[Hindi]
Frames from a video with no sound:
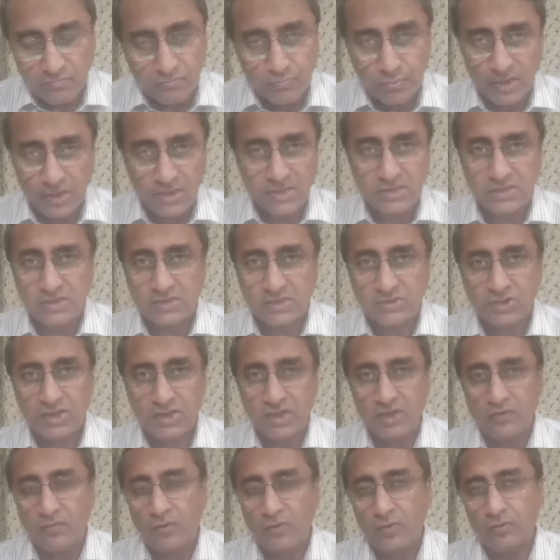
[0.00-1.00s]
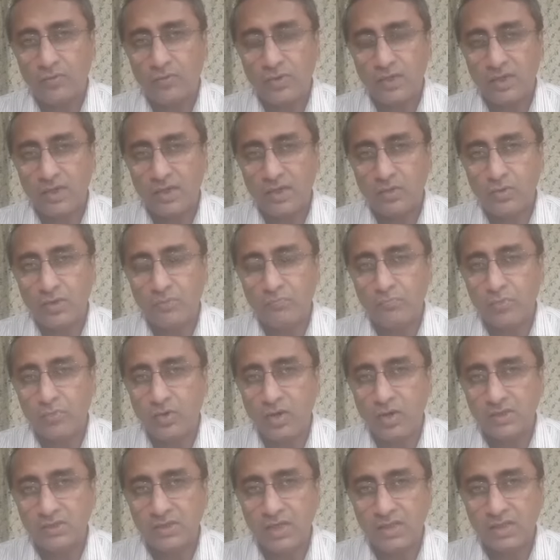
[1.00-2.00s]
पुलिस जो है वो उन्होंने कोई
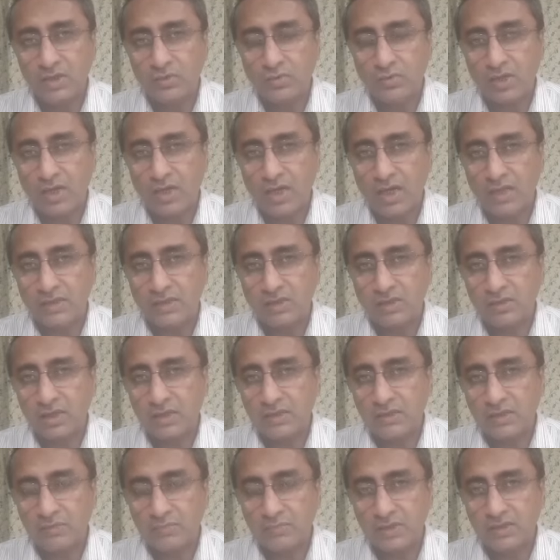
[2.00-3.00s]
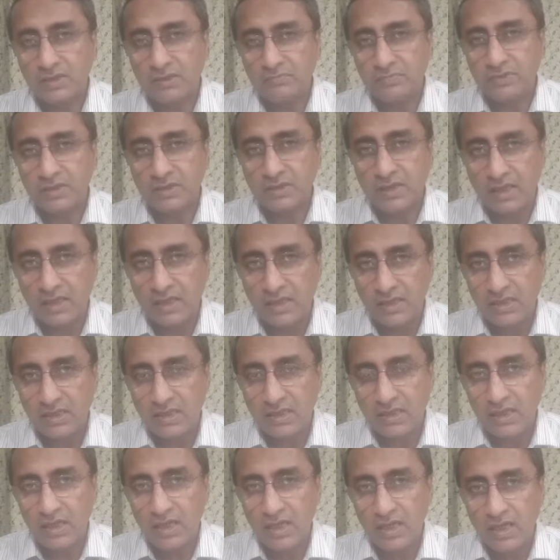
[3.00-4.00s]
बहुत ज़्यादा कोई खातर खा इकदाम अब तक नहीं
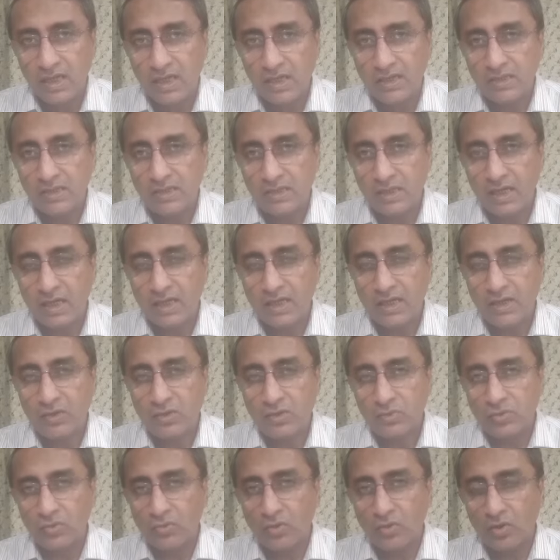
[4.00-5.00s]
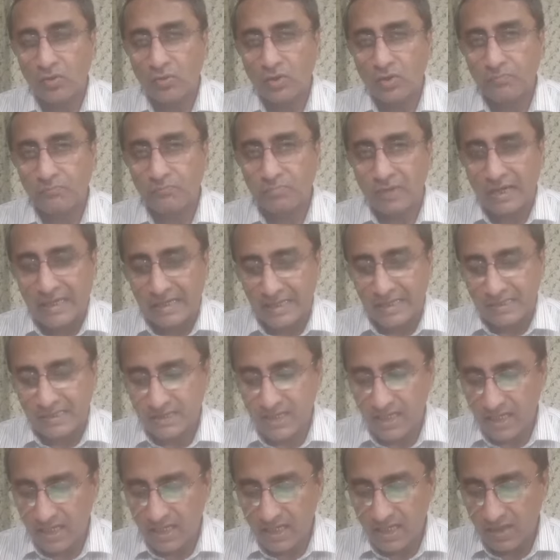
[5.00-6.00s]
किए हैं ना ही लोगों को कोई पकड़ा
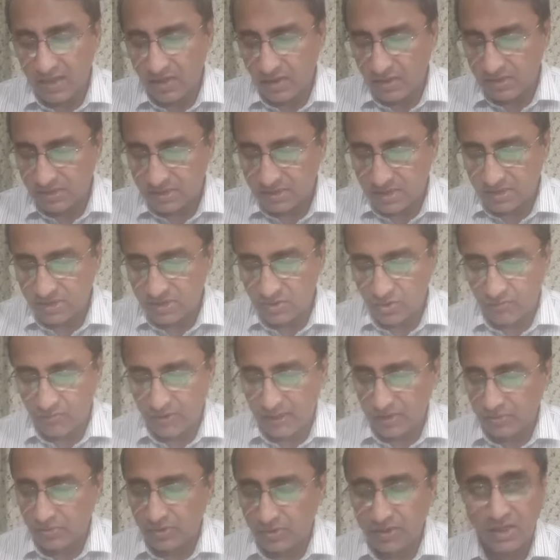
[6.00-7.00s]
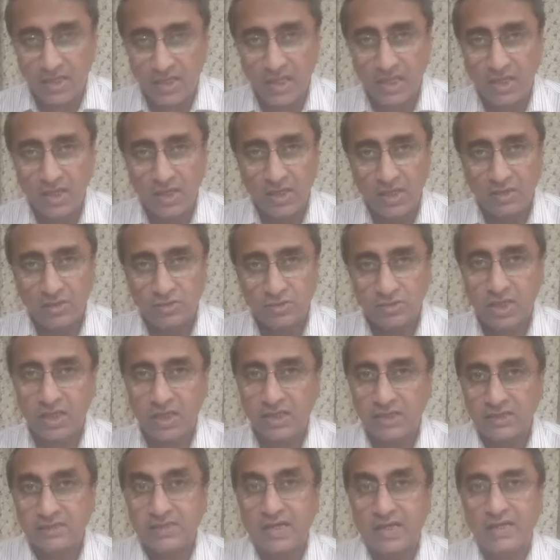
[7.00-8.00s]
जा रहा है ना इस तरह से कोई बात हो रही है कि उसका
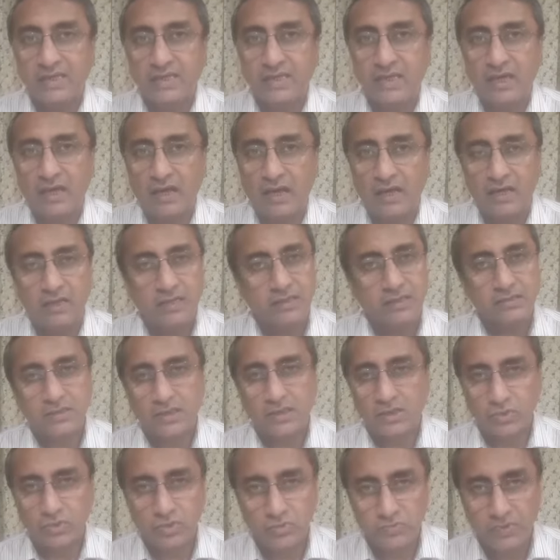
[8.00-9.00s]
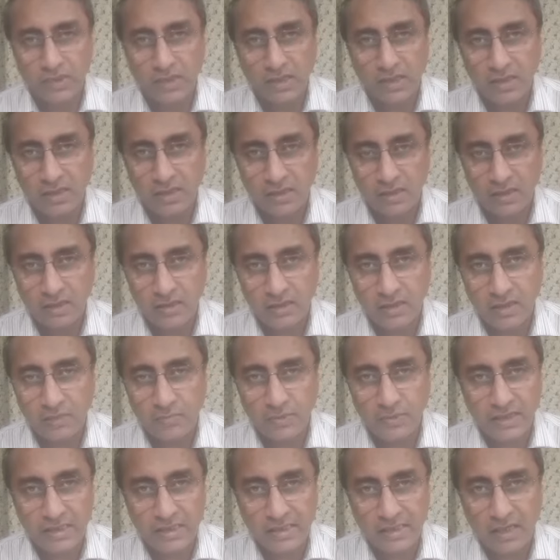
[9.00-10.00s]
रिज़ल्ट क्या है रिज़ल्ट कुछ भी नहीं है नील
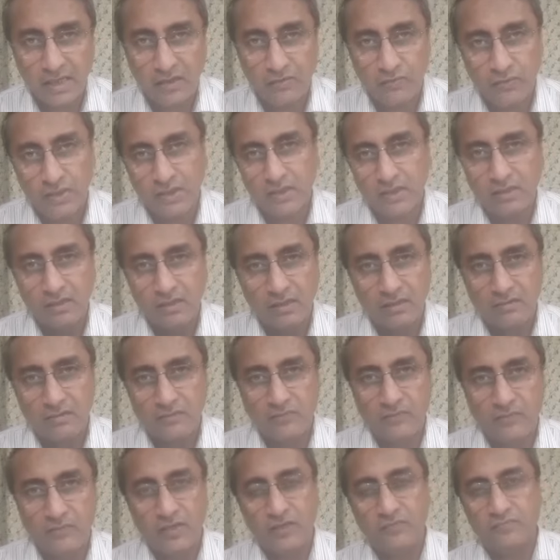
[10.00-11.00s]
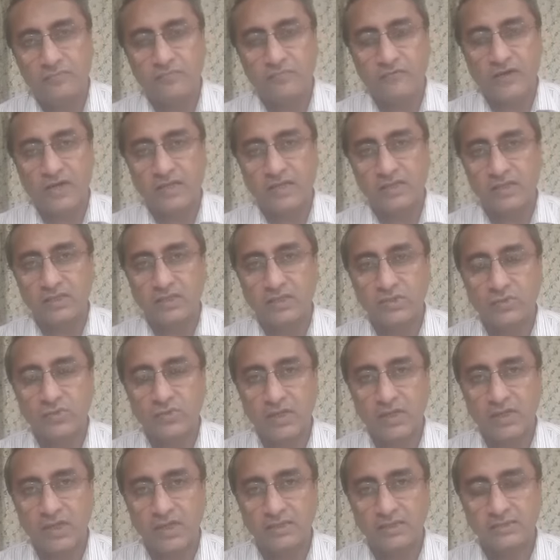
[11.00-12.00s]
बटा नील है वही वही वारदातें हो
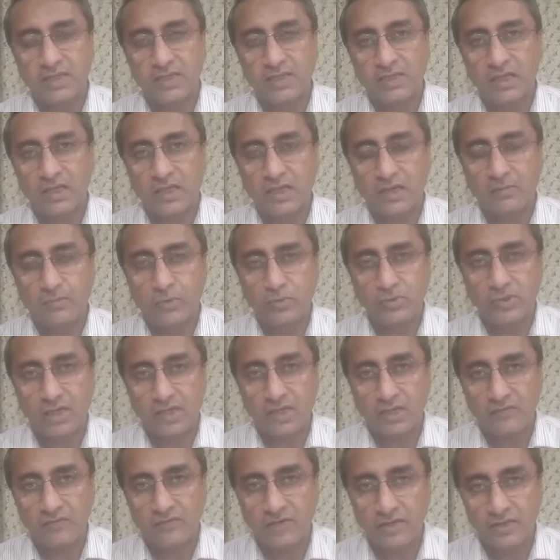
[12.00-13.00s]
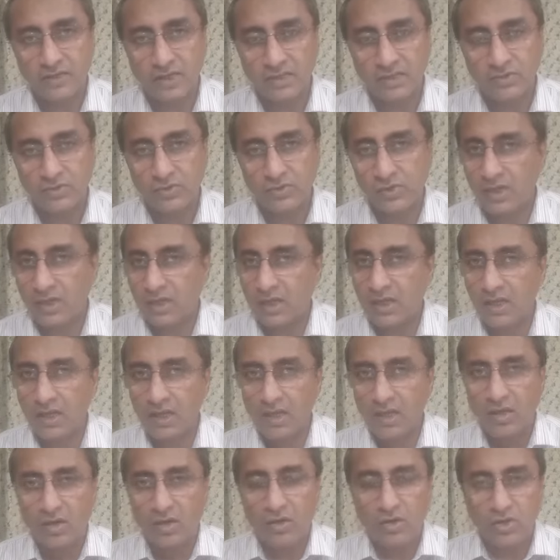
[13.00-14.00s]
रही हैं हज़ार के करीब रोज़ाना की वारदातें हो रही हैं
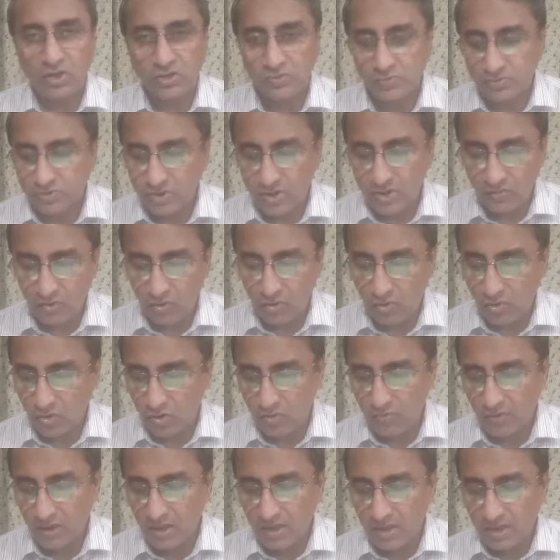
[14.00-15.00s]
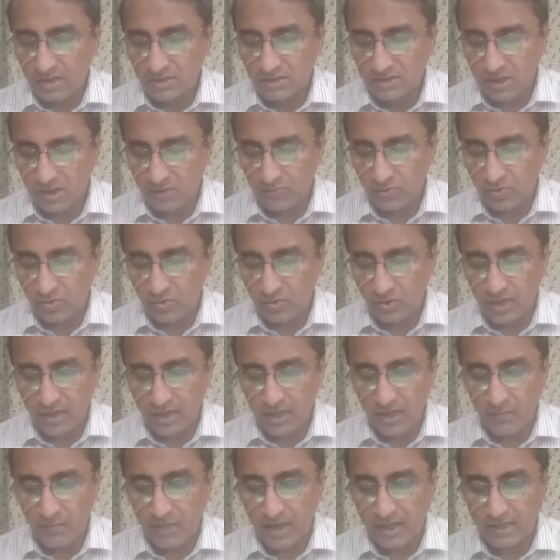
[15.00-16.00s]
और उसमें जो है वो लोग ज़ख्मी हो रहे
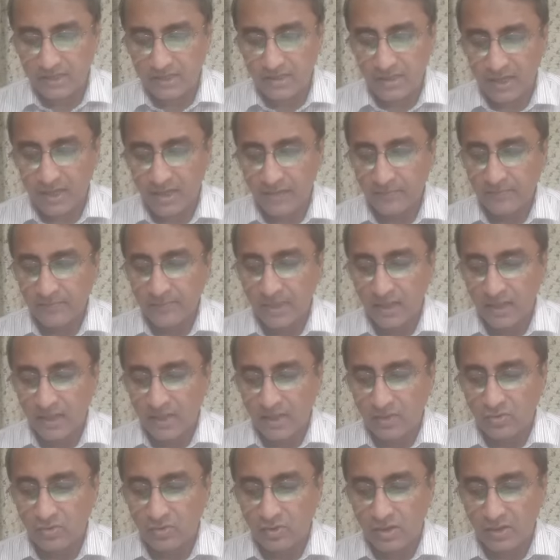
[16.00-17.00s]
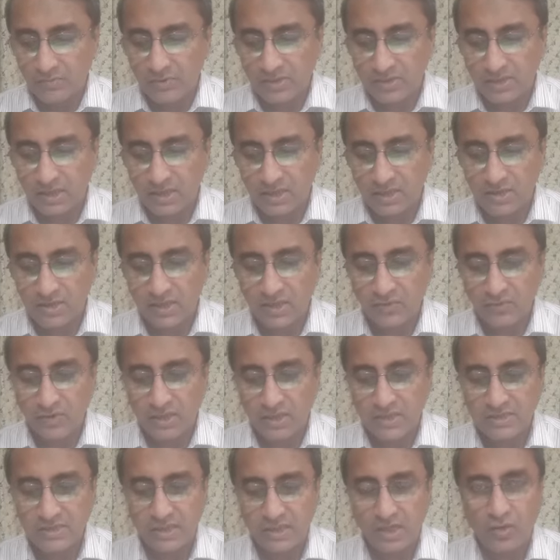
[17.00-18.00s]
हैं या मारे जा रहे हैं तो अभी तक जो है वो
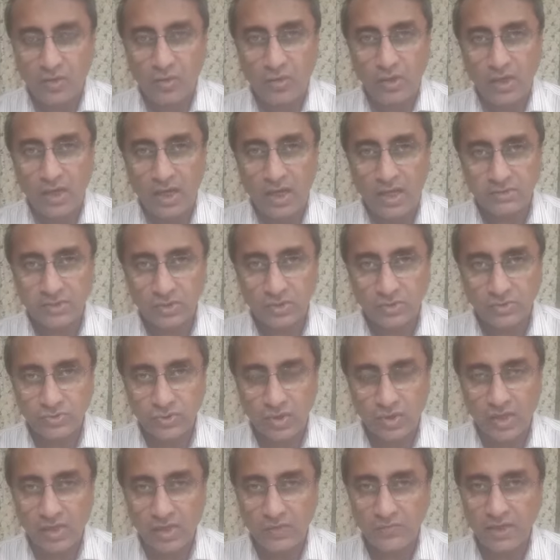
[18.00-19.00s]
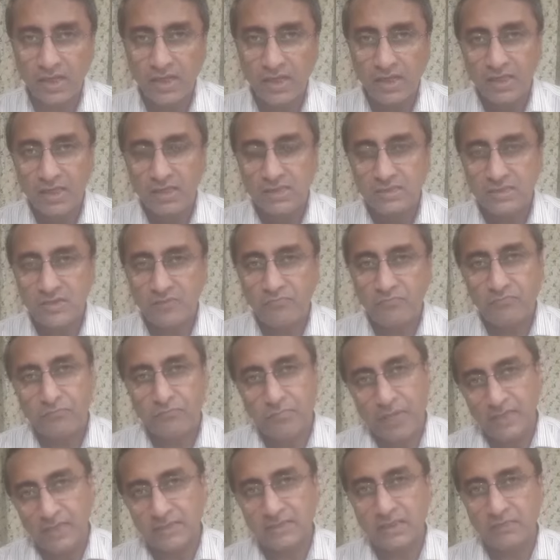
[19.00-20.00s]
इसका कोई हासिल वसूल नहीं हुआ है सिर्फ
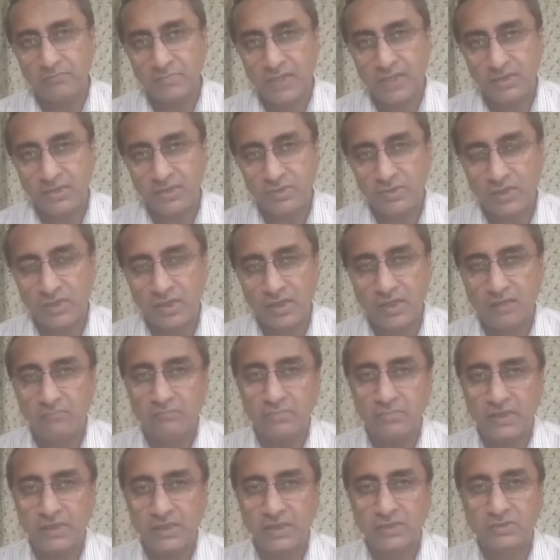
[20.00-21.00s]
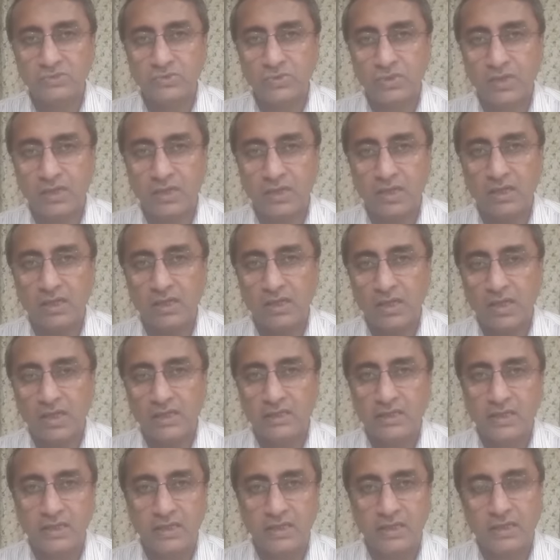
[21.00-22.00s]
बातें बातें हो रही हैं मीटिंग्स हो रही हैं
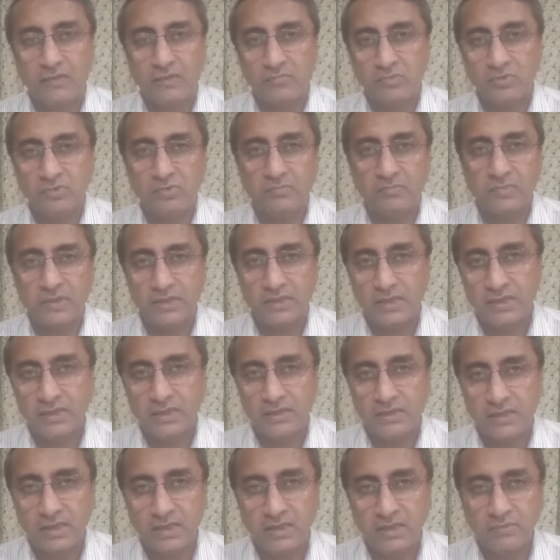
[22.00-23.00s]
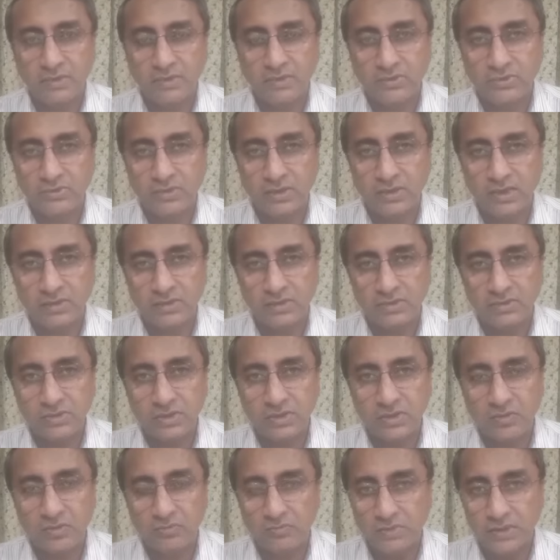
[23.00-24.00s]
ठंडे कमरों में बैठ कर ठंडी मशीनों के अंदर जो
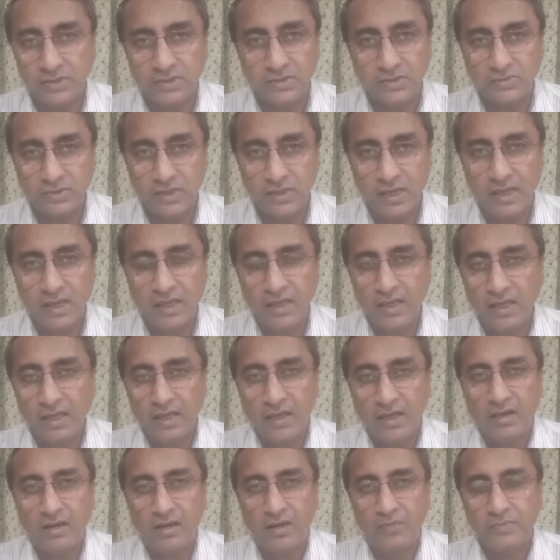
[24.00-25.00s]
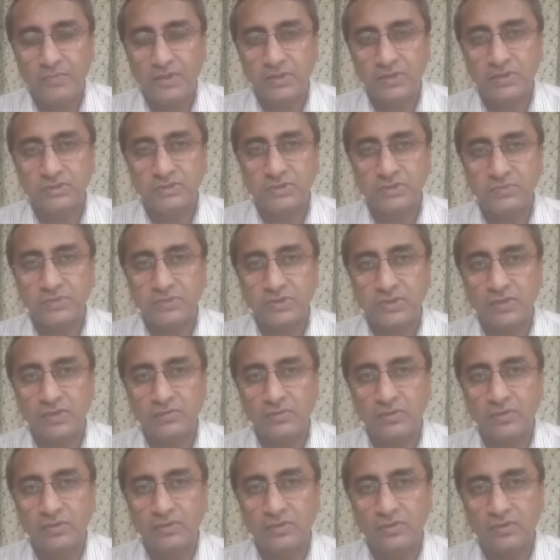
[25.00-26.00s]
है वो मीटिंग हो रही है और मीटिंग्स में जो है
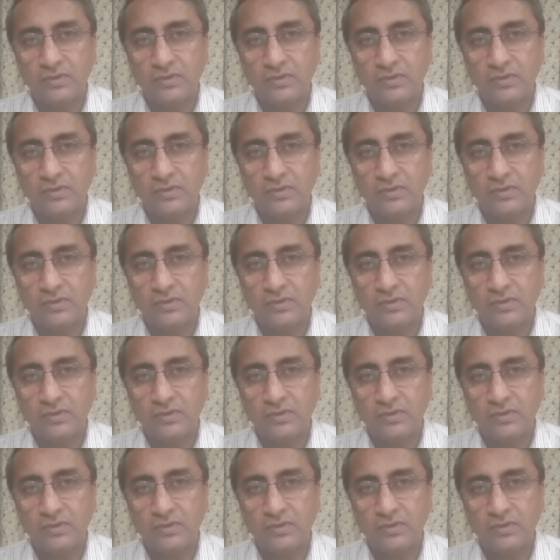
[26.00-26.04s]
वो